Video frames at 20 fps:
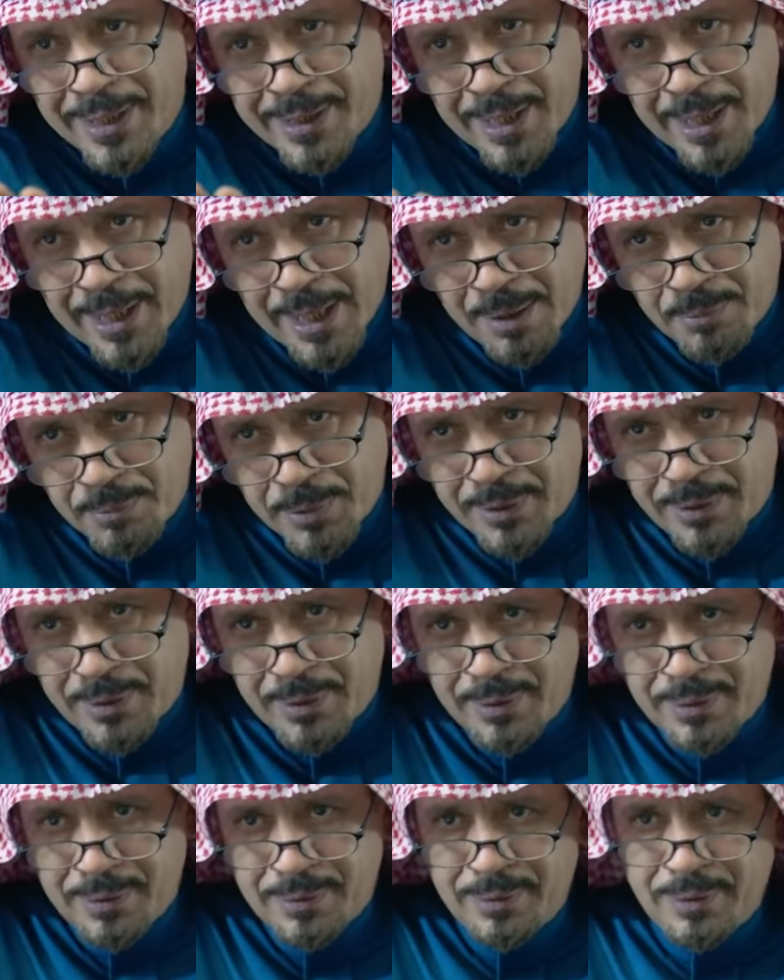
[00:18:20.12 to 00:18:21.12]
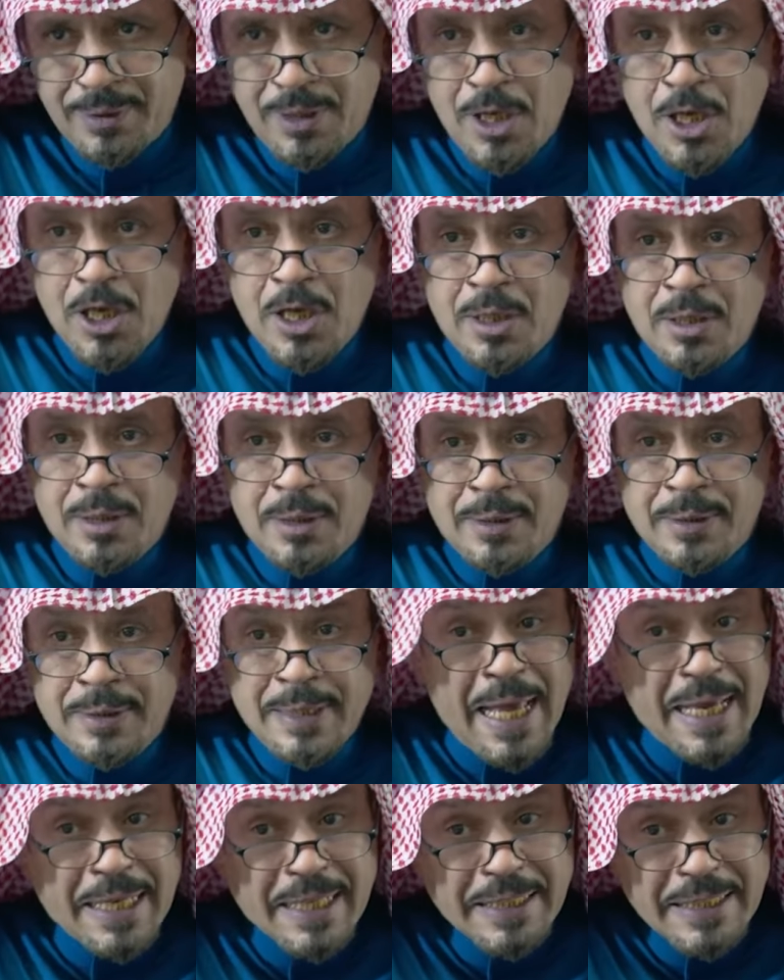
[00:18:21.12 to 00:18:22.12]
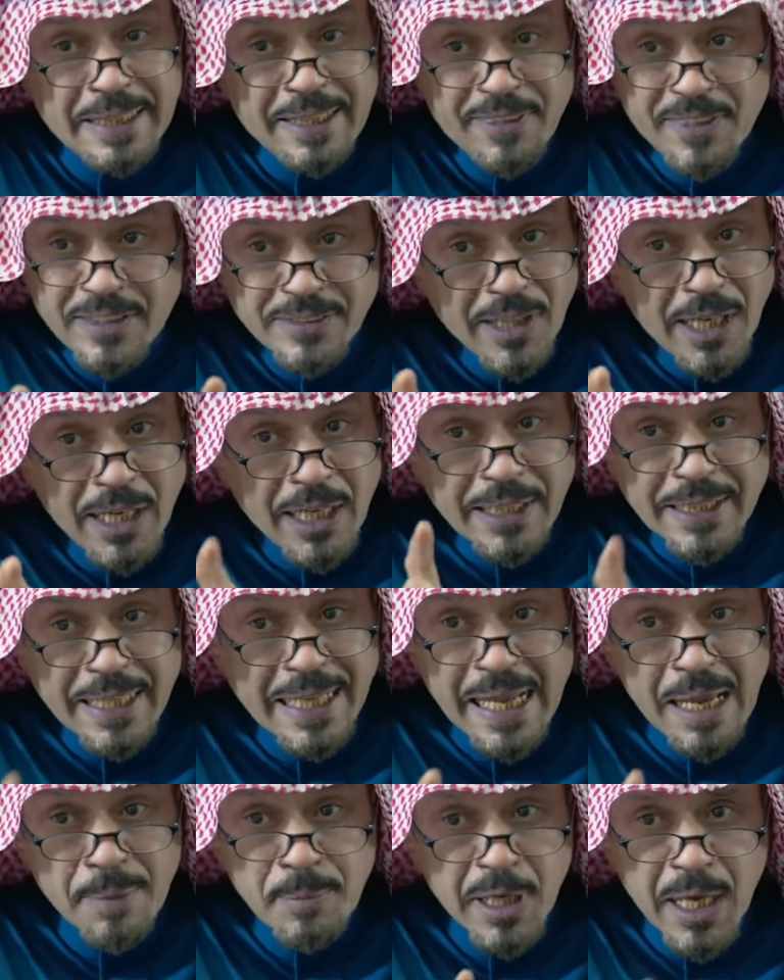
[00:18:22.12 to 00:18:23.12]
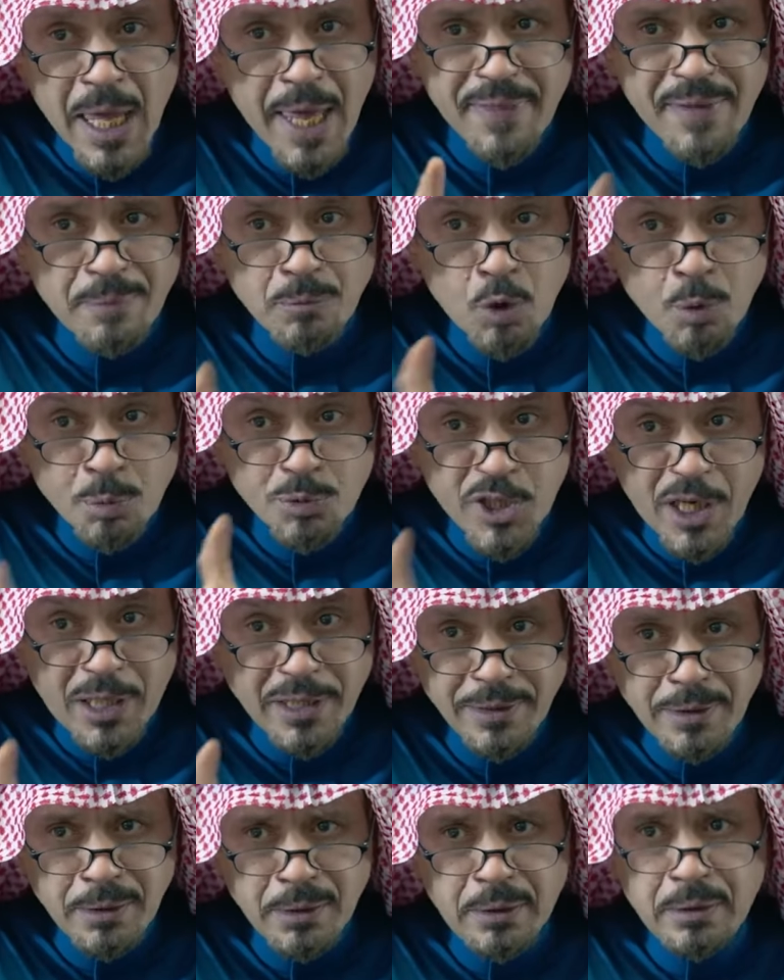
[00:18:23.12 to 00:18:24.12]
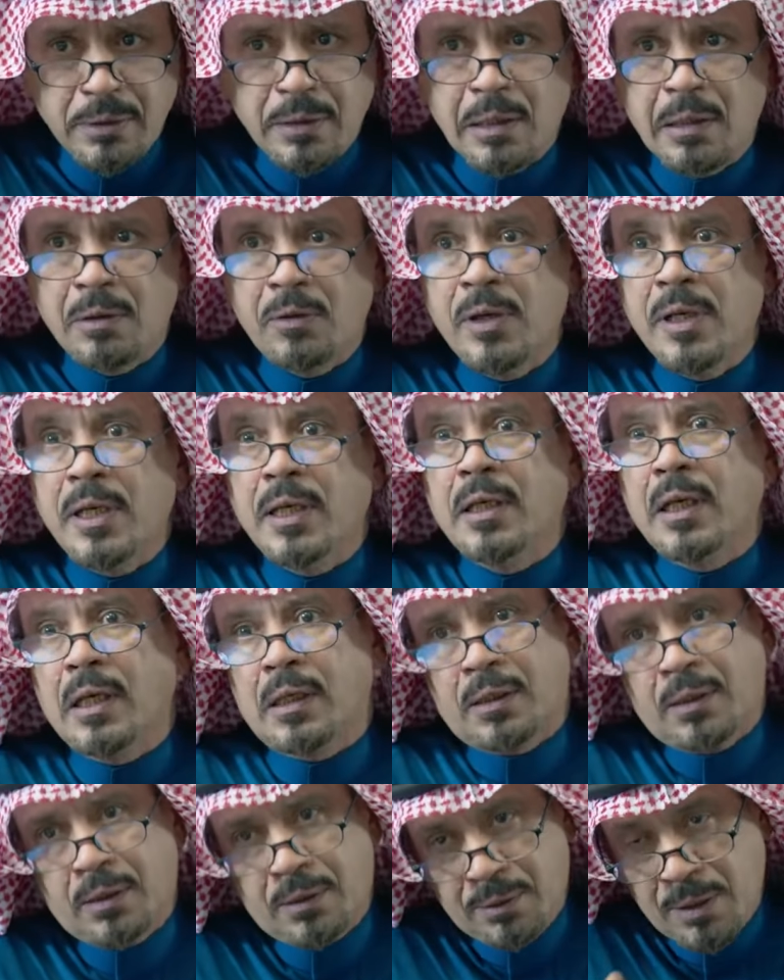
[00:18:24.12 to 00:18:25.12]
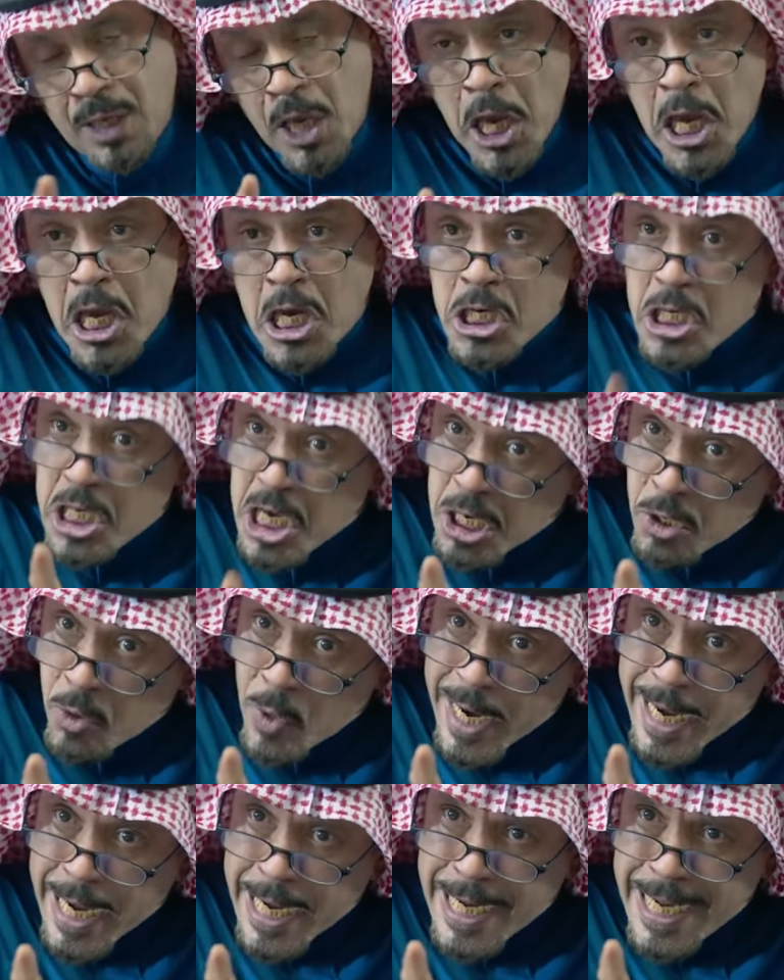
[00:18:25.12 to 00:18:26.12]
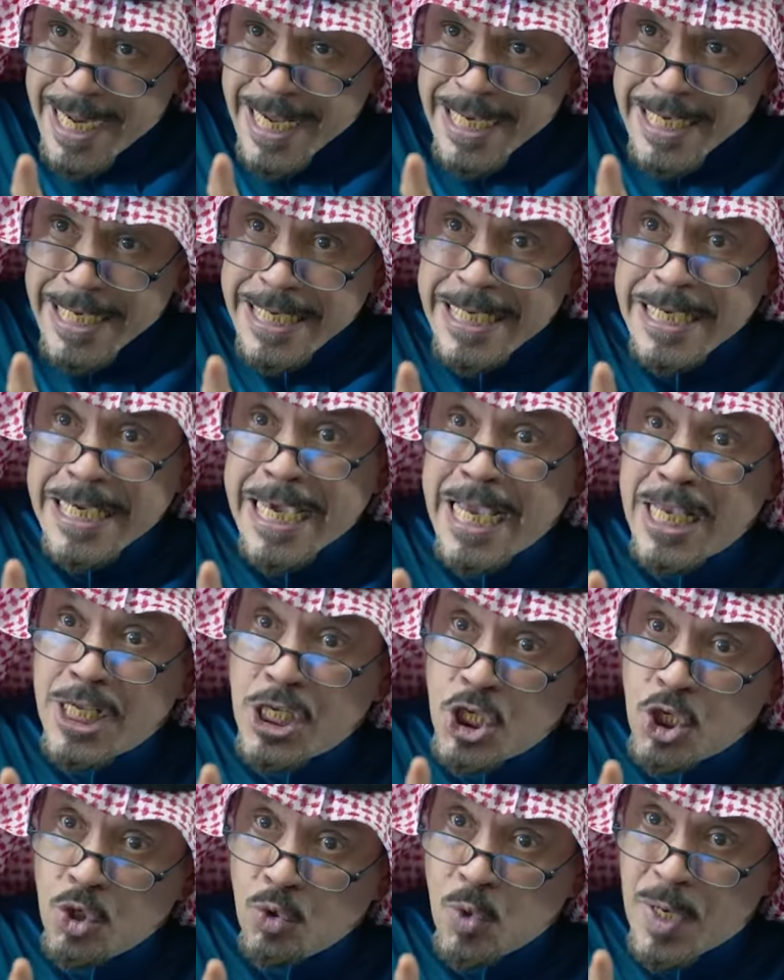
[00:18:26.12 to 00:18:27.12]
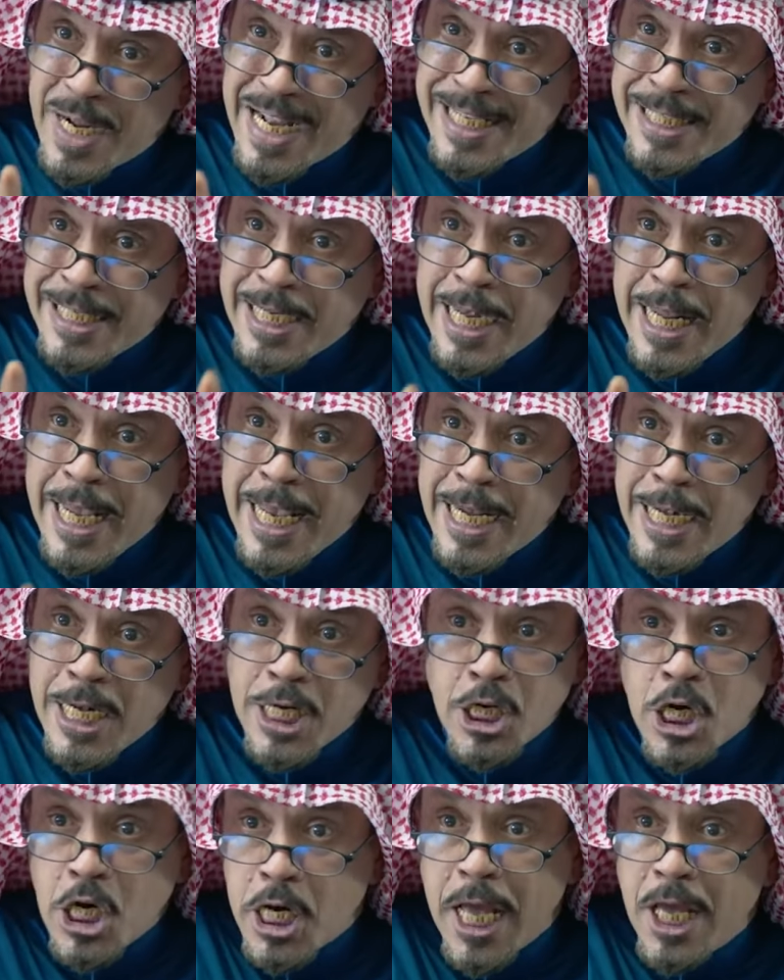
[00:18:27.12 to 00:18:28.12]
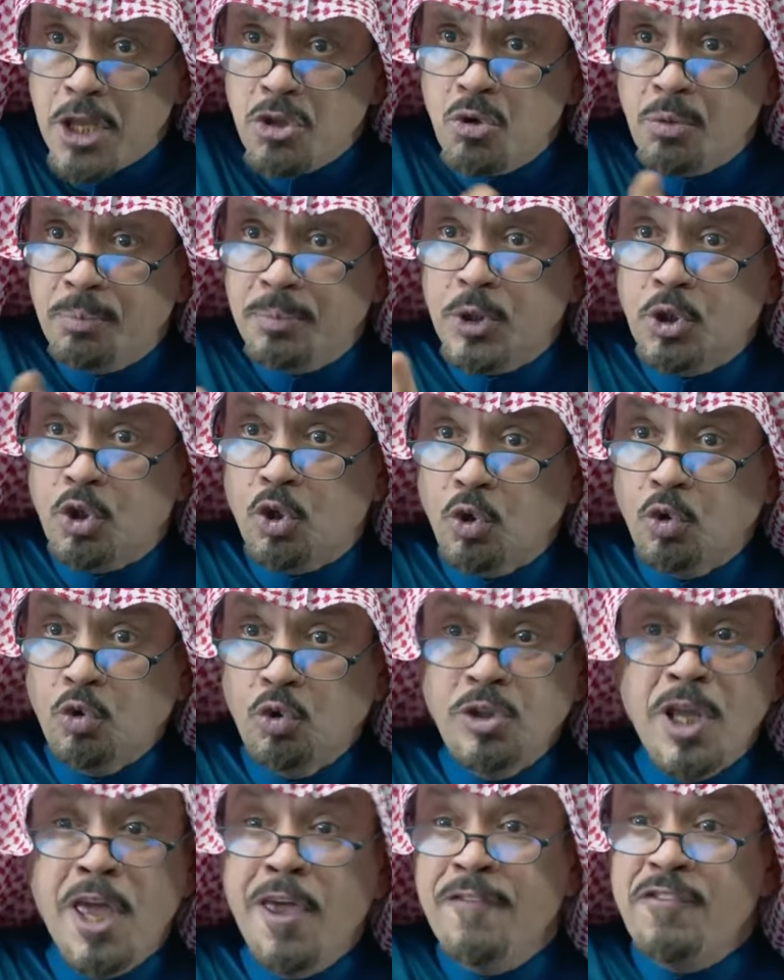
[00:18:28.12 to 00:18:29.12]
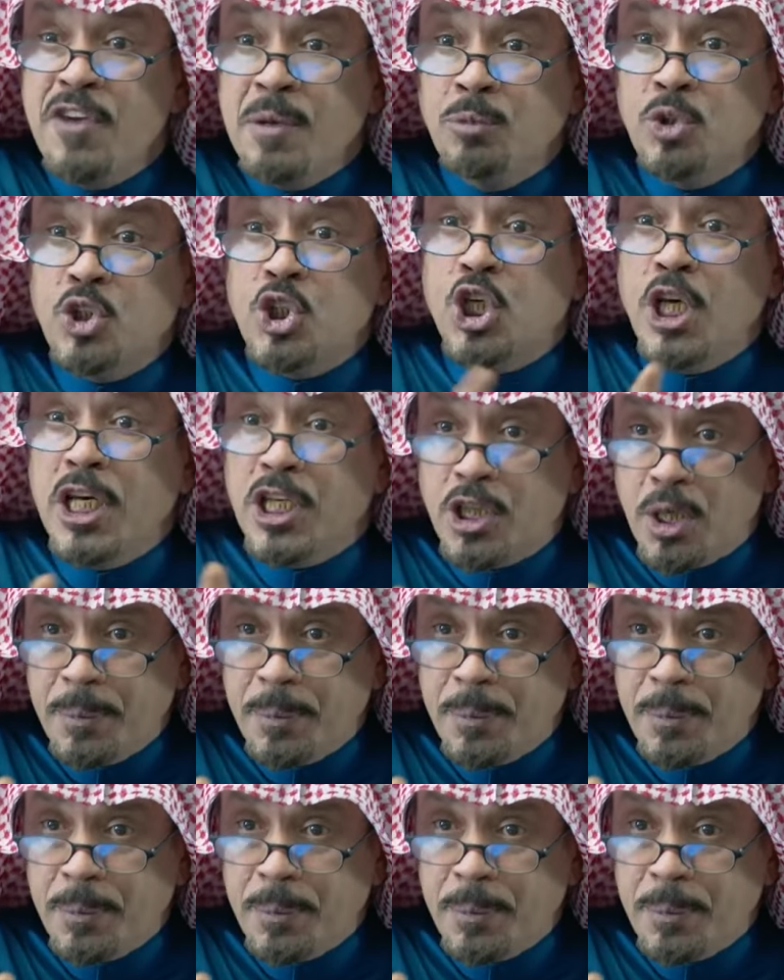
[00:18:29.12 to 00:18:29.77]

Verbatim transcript: على كلامك لكن إذا طلع كلامك هذا مو بصحيح يا ويلك يا ويلك يا سواد ليلك لأنهم بيدخلون في مشكلة